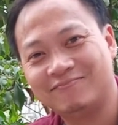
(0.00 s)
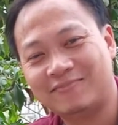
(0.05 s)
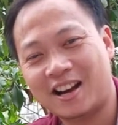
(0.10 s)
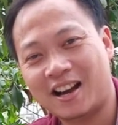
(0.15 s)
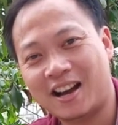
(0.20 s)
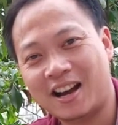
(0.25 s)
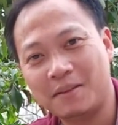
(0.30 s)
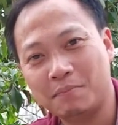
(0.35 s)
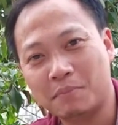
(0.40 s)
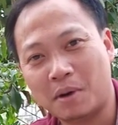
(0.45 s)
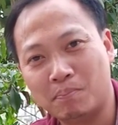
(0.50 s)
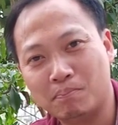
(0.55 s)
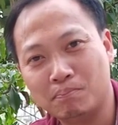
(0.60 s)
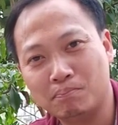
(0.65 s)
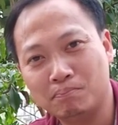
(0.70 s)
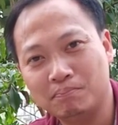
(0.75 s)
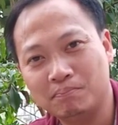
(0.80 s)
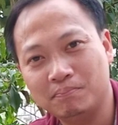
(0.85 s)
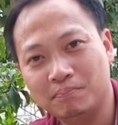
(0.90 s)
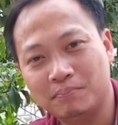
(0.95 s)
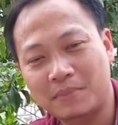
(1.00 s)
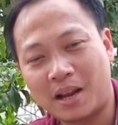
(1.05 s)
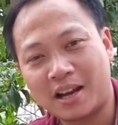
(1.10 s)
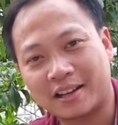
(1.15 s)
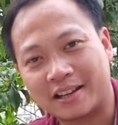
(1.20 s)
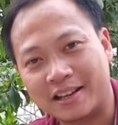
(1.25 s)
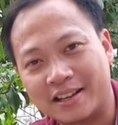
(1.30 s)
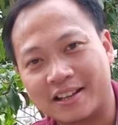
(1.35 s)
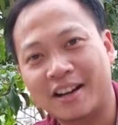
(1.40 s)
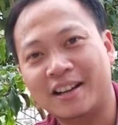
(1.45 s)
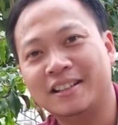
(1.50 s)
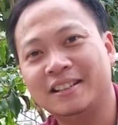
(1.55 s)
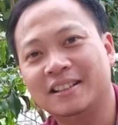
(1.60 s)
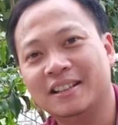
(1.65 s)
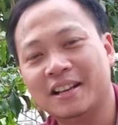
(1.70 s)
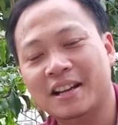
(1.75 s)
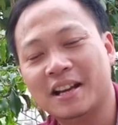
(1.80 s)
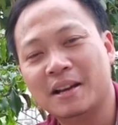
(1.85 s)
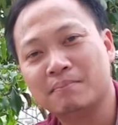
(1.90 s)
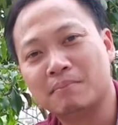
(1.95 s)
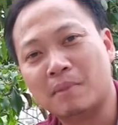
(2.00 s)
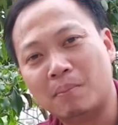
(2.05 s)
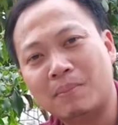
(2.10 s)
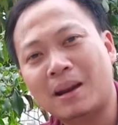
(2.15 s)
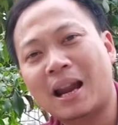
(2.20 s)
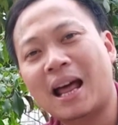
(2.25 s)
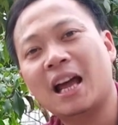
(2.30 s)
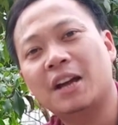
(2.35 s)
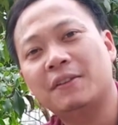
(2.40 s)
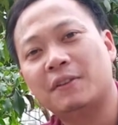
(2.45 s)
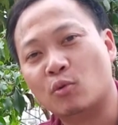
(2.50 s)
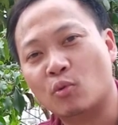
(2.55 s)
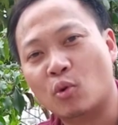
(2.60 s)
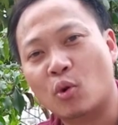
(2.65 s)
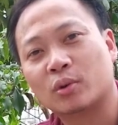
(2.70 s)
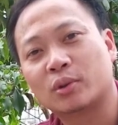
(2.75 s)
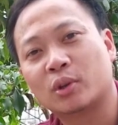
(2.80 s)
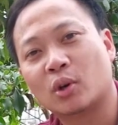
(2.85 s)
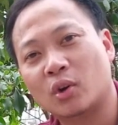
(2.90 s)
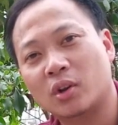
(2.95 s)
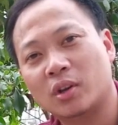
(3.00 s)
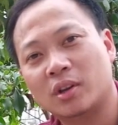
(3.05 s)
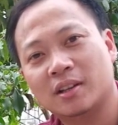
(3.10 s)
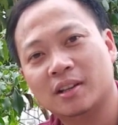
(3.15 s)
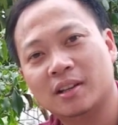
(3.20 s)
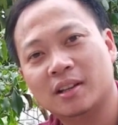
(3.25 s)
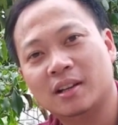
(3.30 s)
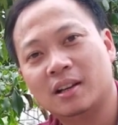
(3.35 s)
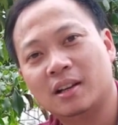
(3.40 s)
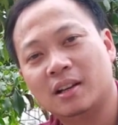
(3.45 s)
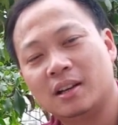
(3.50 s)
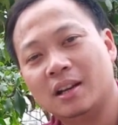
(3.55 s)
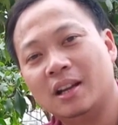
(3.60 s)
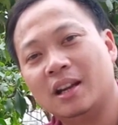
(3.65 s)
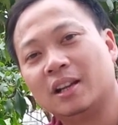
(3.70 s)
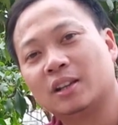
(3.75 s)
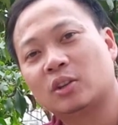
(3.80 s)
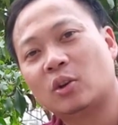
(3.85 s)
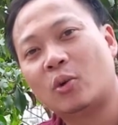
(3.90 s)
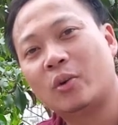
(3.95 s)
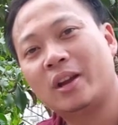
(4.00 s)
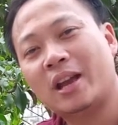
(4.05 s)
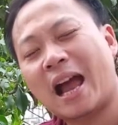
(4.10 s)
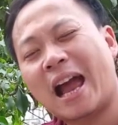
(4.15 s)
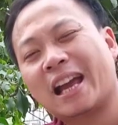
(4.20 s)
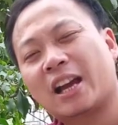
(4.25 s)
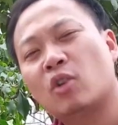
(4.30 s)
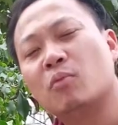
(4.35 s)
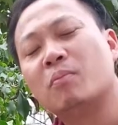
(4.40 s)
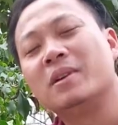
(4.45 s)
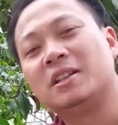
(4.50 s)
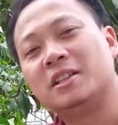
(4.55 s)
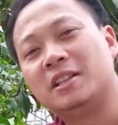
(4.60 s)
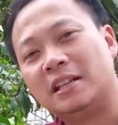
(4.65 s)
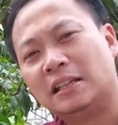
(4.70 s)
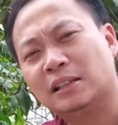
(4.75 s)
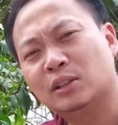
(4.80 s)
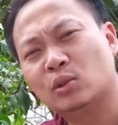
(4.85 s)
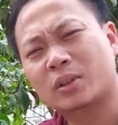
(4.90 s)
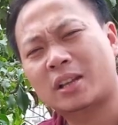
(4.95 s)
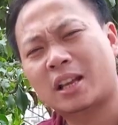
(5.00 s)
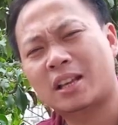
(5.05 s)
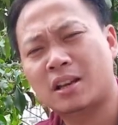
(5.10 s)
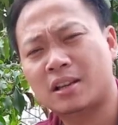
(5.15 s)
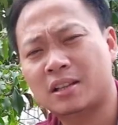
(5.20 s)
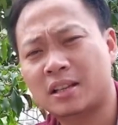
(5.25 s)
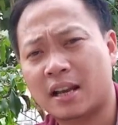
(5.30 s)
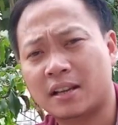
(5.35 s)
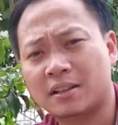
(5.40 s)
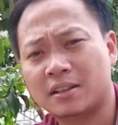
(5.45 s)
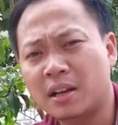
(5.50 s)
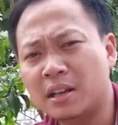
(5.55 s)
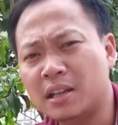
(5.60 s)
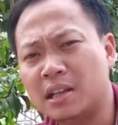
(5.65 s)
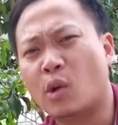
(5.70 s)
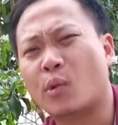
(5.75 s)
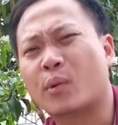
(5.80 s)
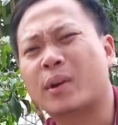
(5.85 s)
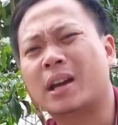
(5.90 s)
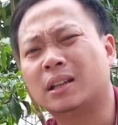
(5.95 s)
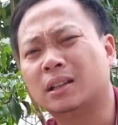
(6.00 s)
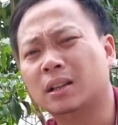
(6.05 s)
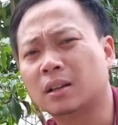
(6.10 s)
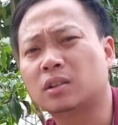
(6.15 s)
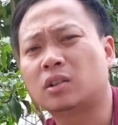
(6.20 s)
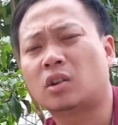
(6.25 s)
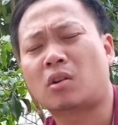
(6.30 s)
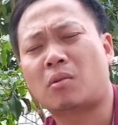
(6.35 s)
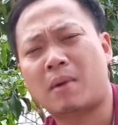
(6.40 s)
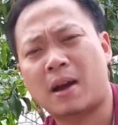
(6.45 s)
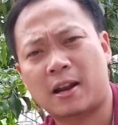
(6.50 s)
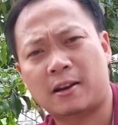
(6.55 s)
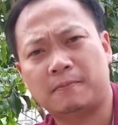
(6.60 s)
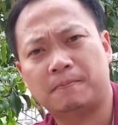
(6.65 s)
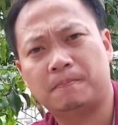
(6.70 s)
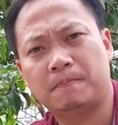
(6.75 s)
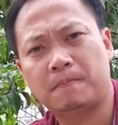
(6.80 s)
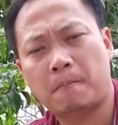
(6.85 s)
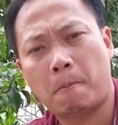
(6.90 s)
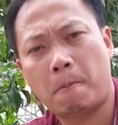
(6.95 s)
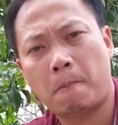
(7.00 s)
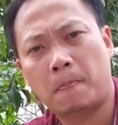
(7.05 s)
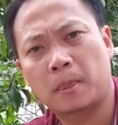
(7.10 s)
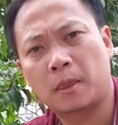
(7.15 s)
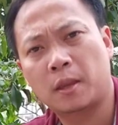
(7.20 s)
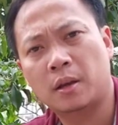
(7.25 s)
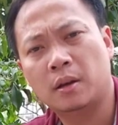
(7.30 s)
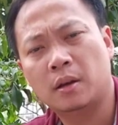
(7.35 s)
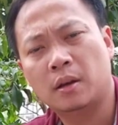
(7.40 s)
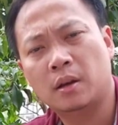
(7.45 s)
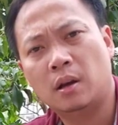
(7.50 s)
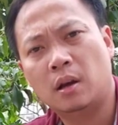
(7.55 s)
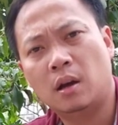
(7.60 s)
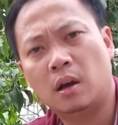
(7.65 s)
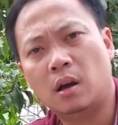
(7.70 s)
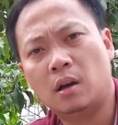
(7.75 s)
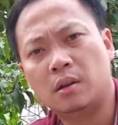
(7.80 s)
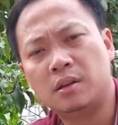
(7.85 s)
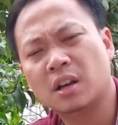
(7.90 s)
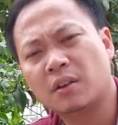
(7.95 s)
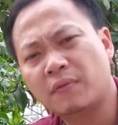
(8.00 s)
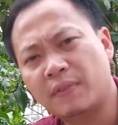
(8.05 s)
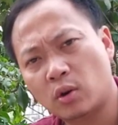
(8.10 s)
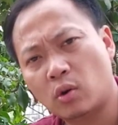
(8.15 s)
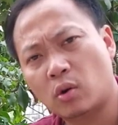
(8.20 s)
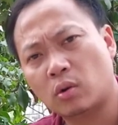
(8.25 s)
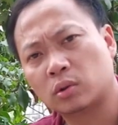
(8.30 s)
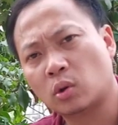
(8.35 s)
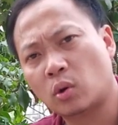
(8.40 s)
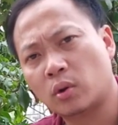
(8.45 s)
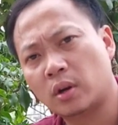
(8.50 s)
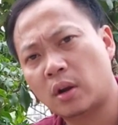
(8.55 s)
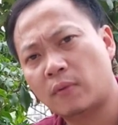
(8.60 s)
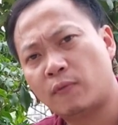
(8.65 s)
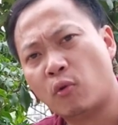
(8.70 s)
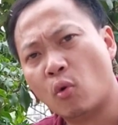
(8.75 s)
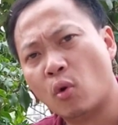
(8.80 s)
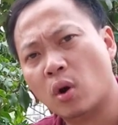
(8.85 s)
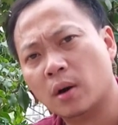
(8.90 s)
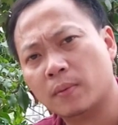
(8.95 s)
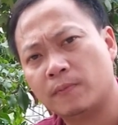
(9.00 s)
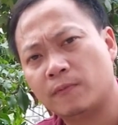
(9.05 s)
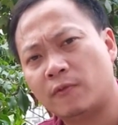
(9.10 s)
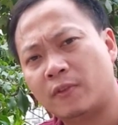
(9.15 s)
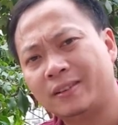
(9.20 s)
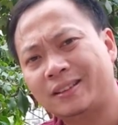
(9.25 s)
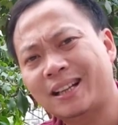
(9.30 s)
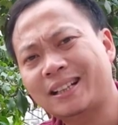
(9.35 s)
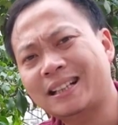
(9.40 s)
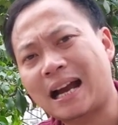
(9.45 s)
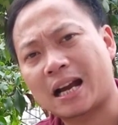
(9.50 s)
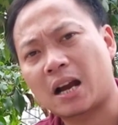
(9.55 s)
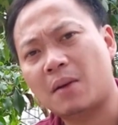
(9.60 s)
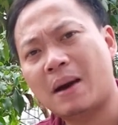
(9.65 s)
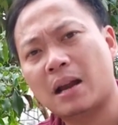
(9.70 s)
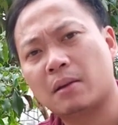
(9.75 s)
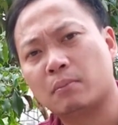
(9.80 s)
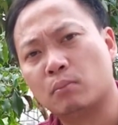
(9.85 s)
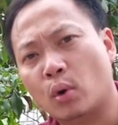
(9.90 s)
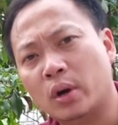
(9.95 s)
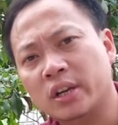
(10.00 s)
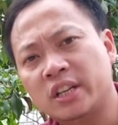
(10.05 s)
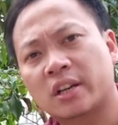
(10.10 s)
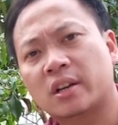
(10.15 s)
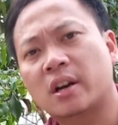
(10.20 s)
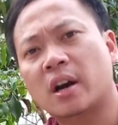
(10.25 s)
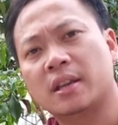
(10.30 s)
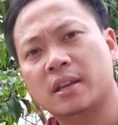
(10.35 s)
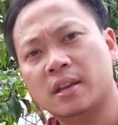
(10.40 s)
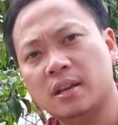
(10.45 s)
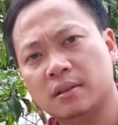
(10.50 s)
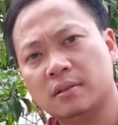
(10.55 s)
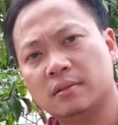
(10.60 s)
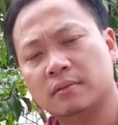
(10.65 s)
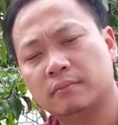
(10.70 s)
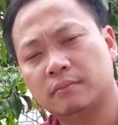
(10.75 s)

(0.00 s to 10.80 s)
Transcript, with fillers: và hãy bấm đăng ký kênh bấm like và ủng hộ tôi để tôi 2019 tôi sẽ chia sẻ rất nhiều kiến thức cho các bạn à, những video của tôi nó phù hợp với tất cả các bạn mỗi trên kênh nhé